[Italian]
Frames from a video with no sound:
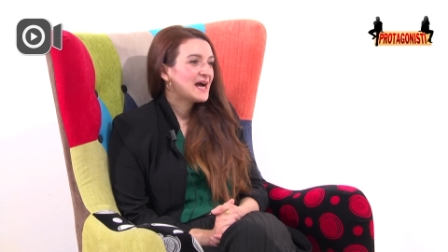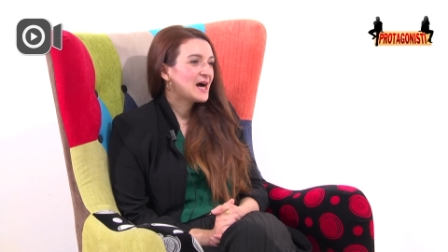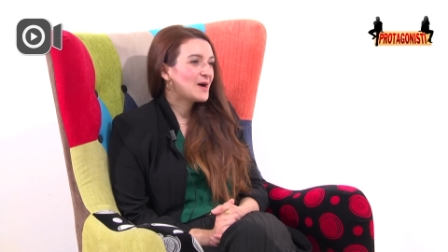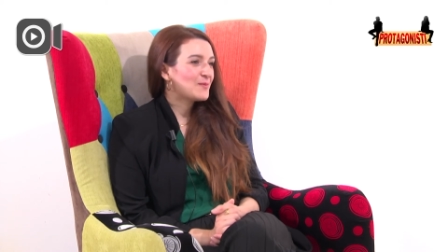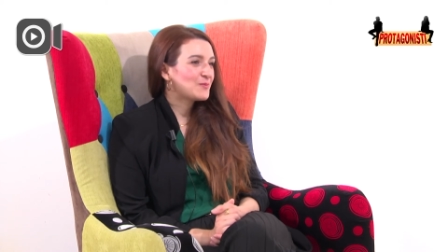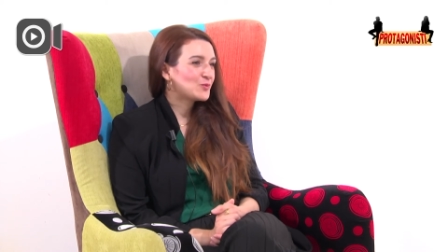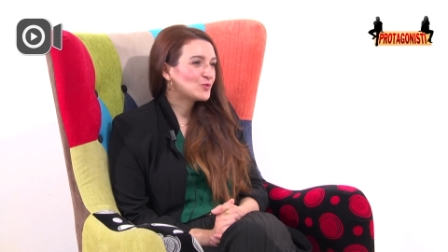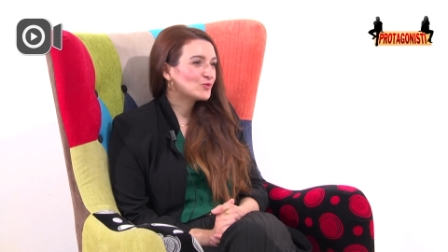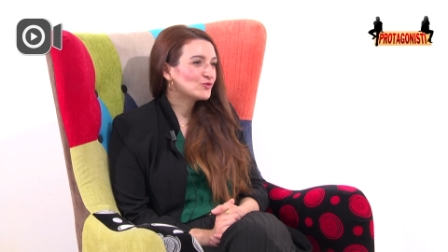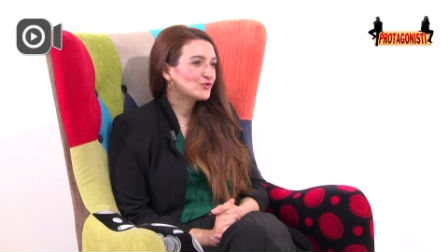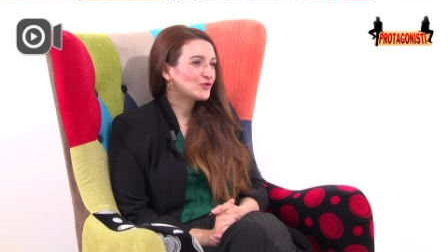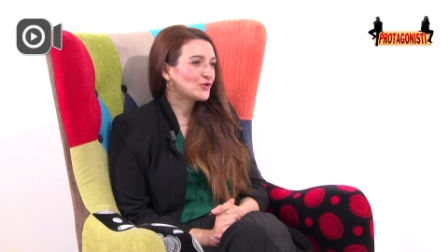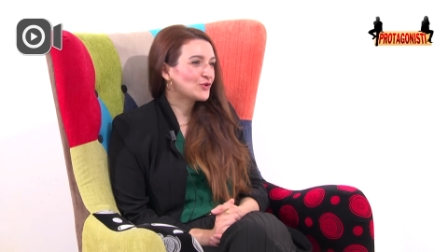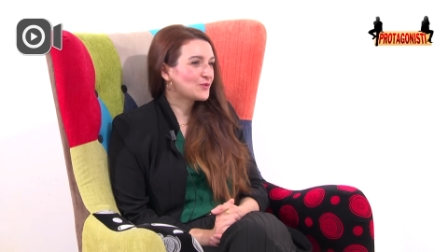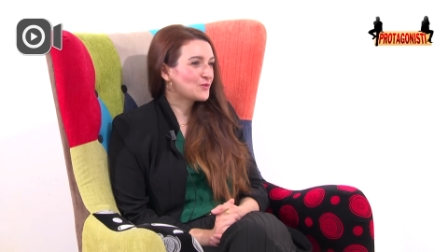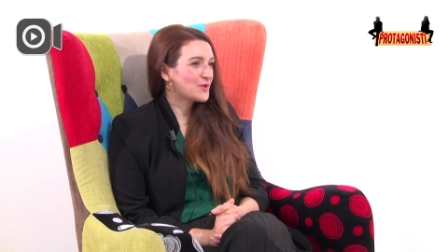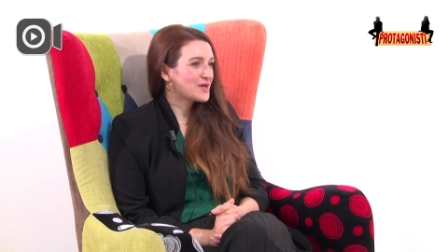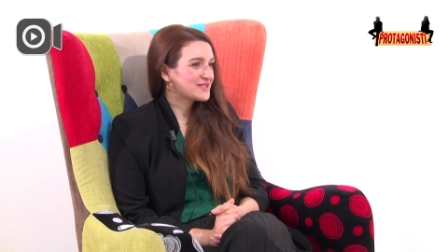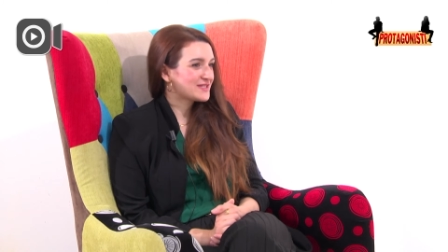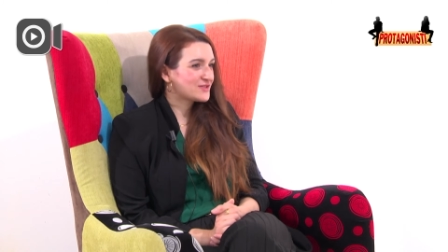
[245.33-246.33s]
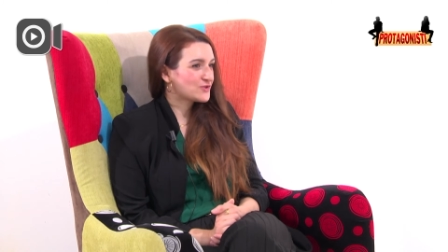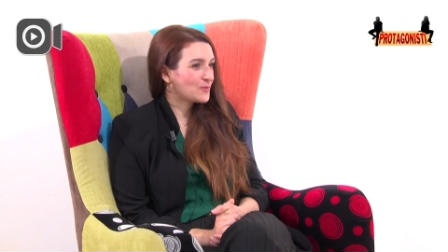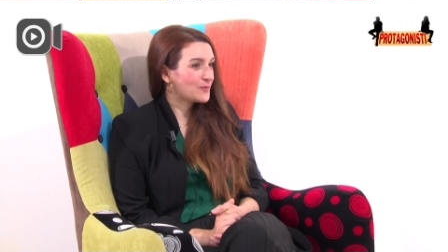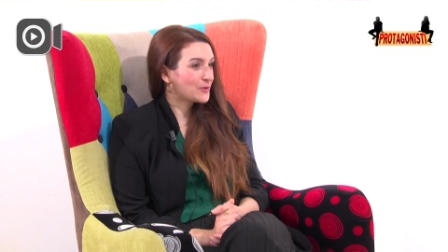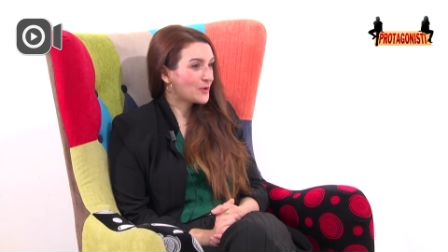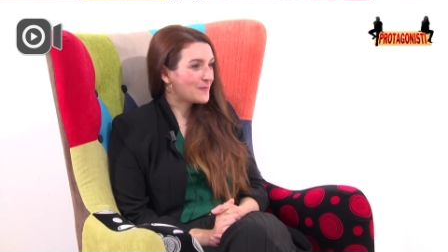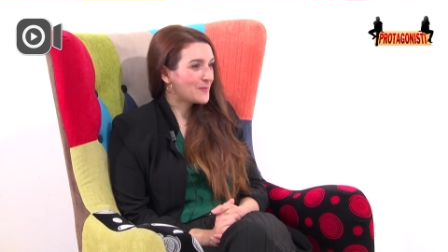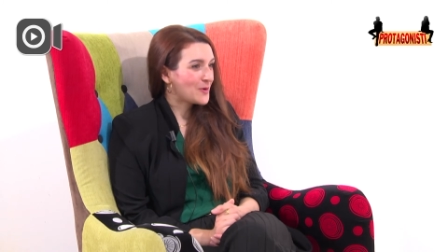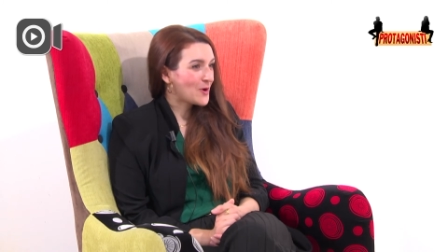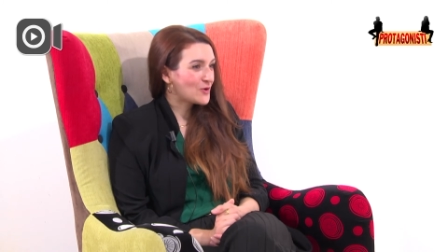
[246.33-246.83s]
Appunto in questo che
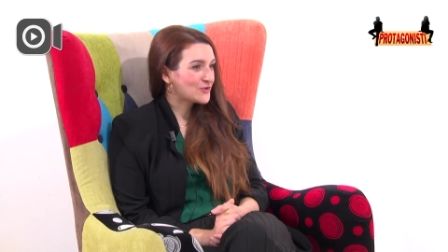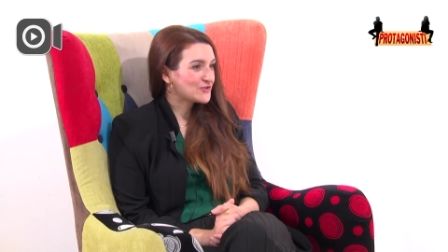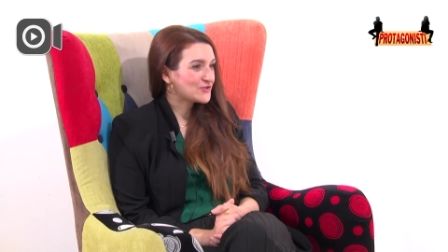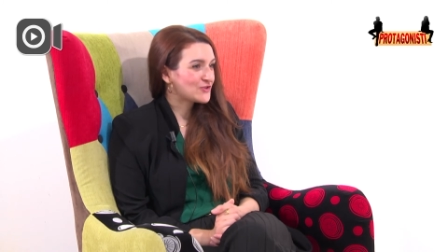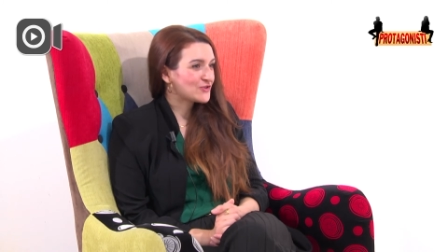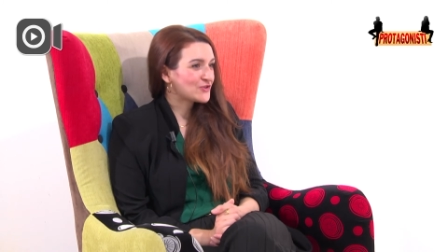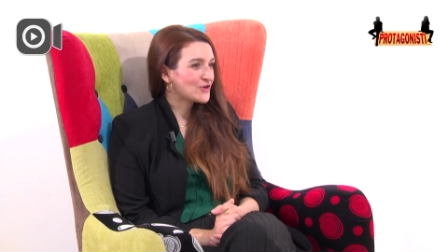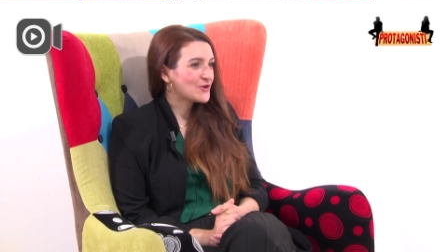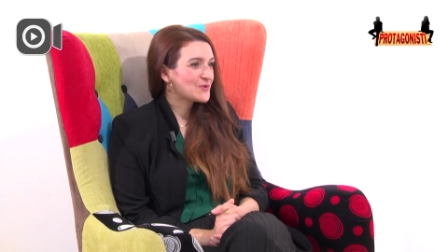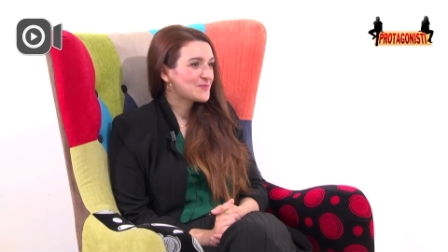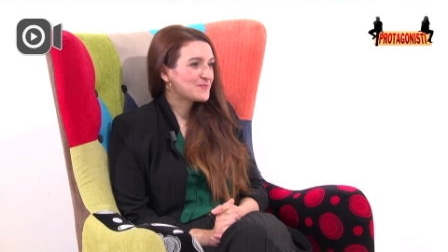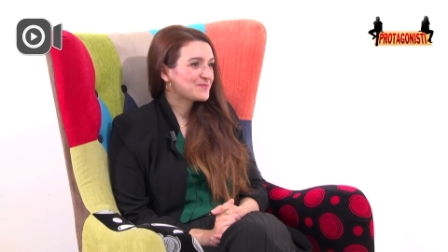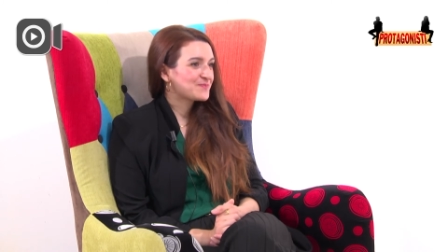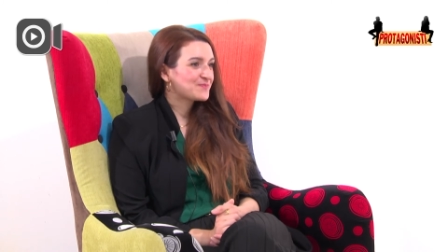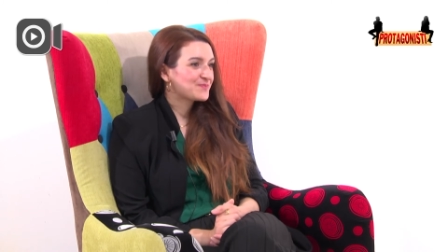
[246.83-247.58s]
proposito... Che non si è svolta l'anno